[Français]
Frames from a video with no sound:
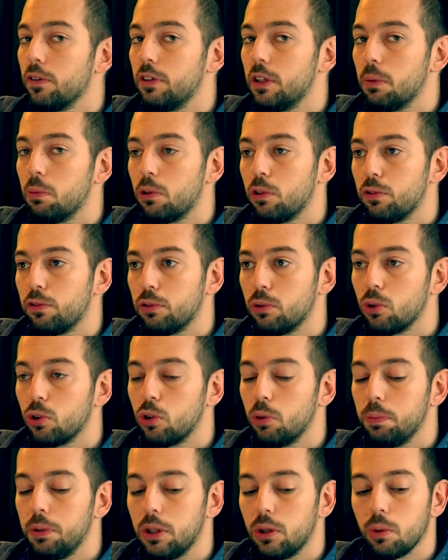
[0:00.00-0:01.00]
évidemment,
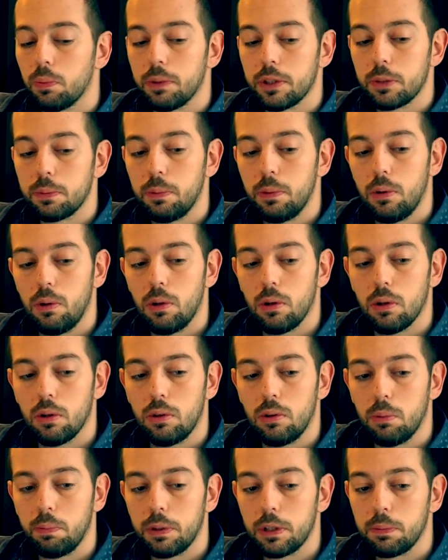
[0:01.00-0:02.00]
photocopie de ton passeport,
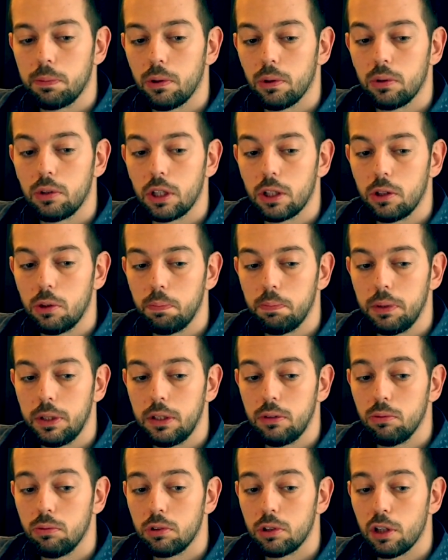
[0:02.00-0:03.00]
le passeport de ta
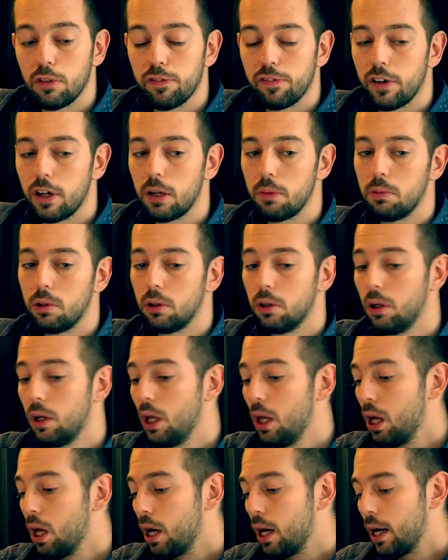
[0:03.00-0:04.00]
copine ou de ta femme,
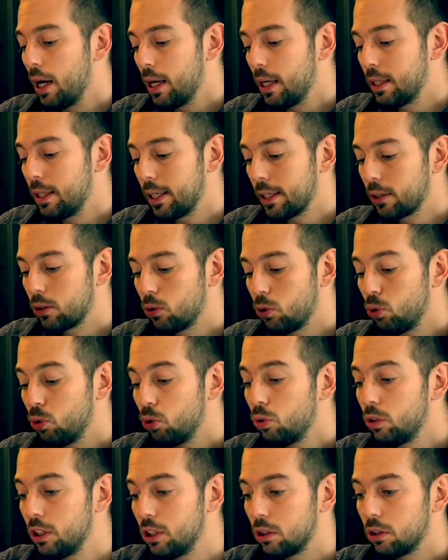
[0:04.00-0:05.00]
un acte
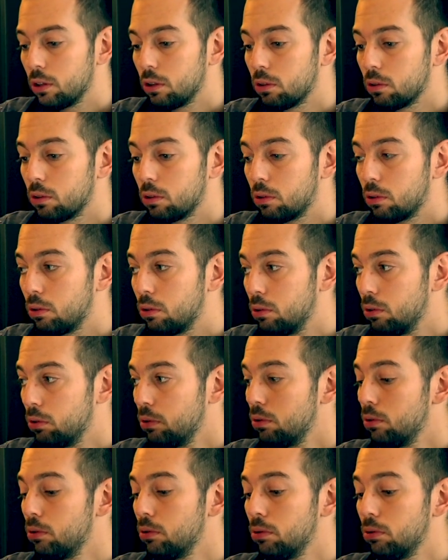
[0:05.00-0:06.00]
de naissance
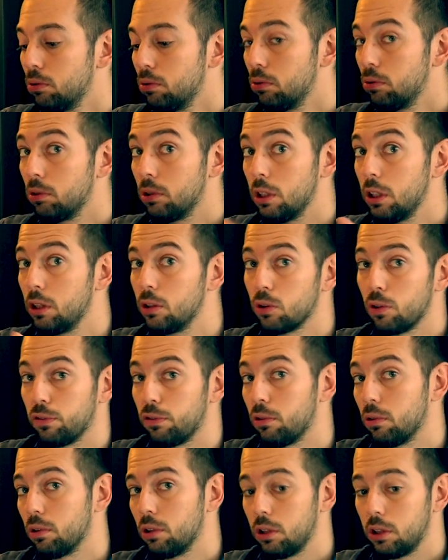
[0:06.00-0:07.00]
de tes
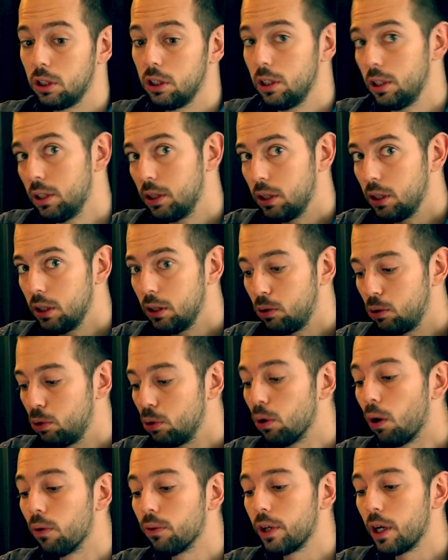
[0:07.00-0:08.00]
enfants ici, si
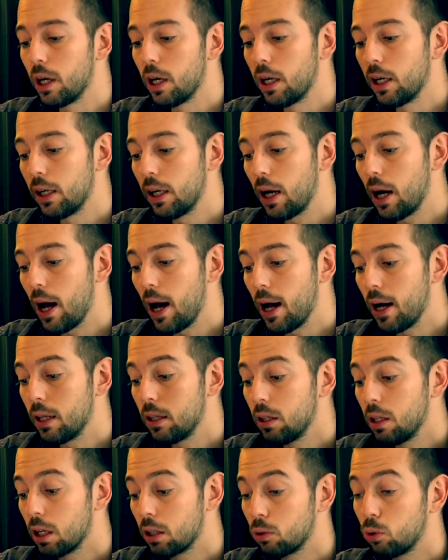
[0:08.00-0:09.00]
tu en as,
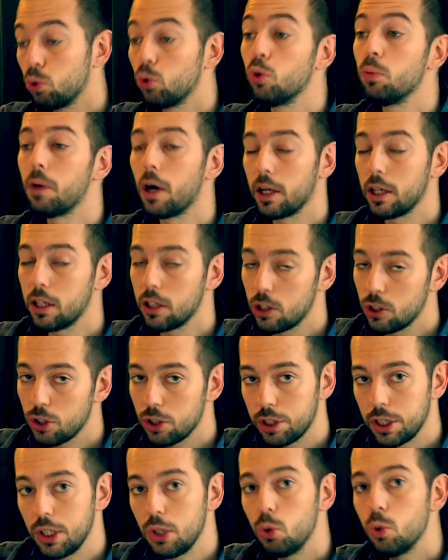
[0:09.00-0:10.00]
un acte de mariage,
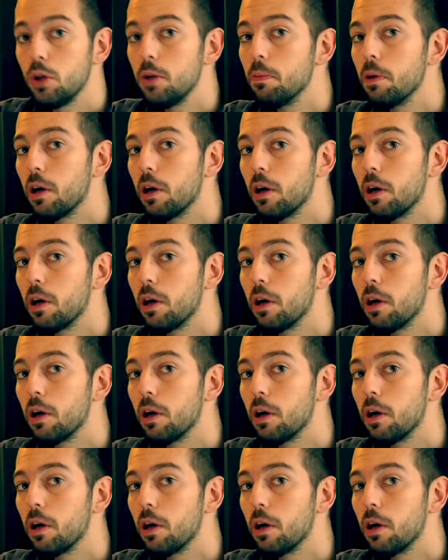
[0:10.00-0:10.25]
si tu es